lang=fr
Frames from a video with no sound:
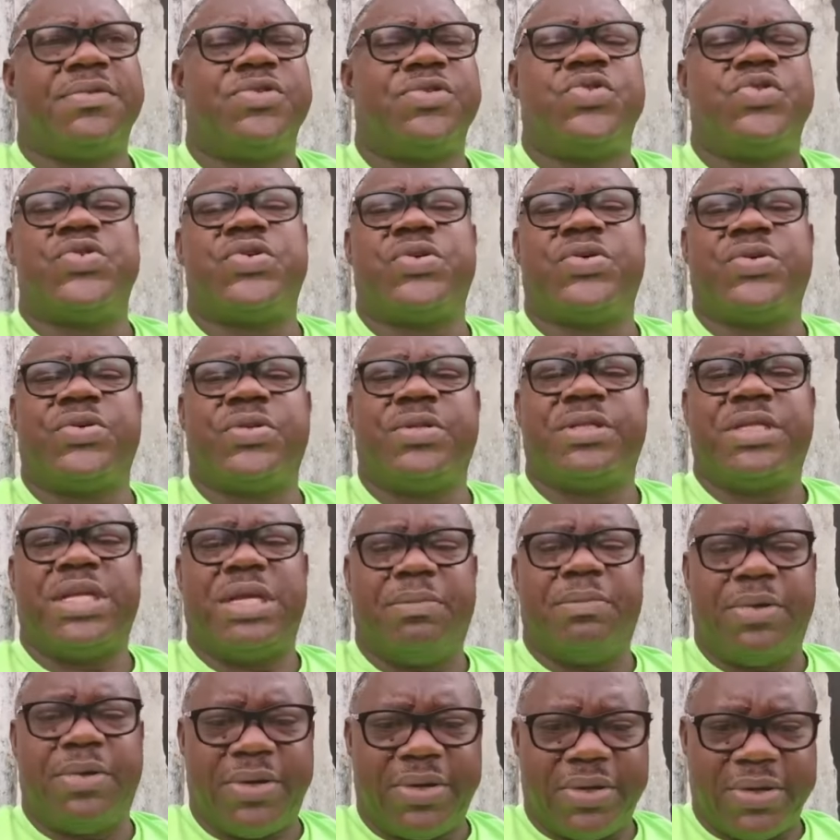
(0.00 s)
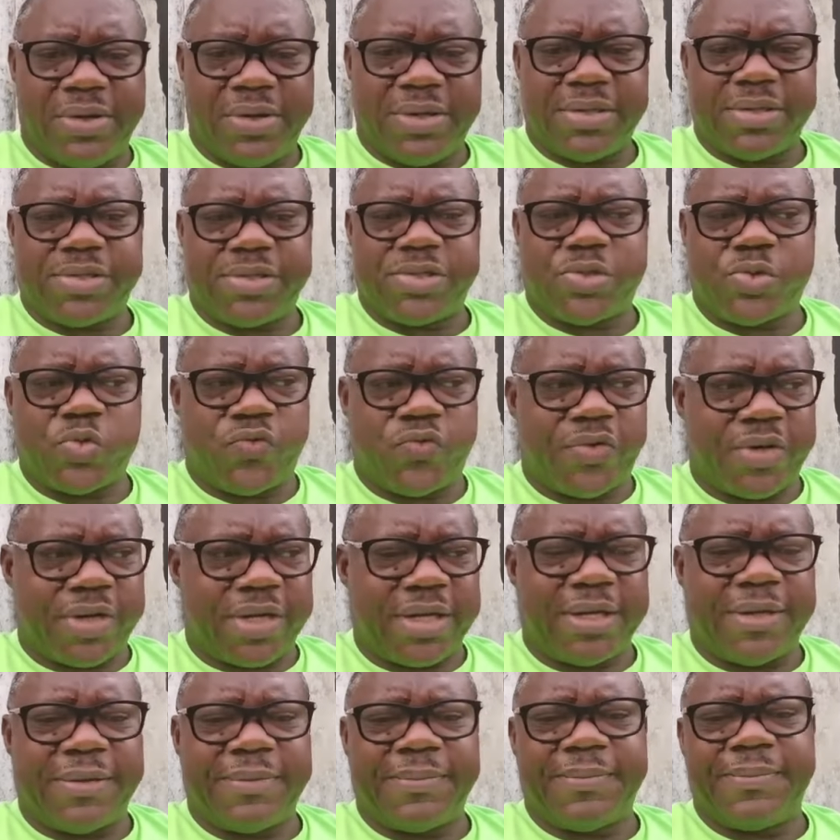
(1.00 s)
Dieu demeure
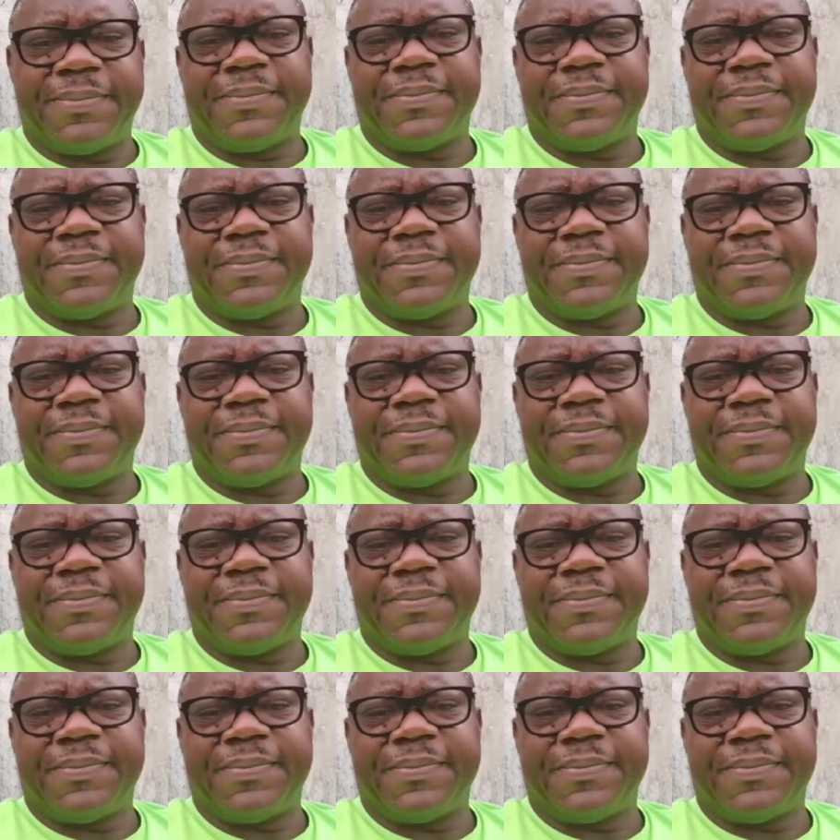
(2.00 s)
souverain.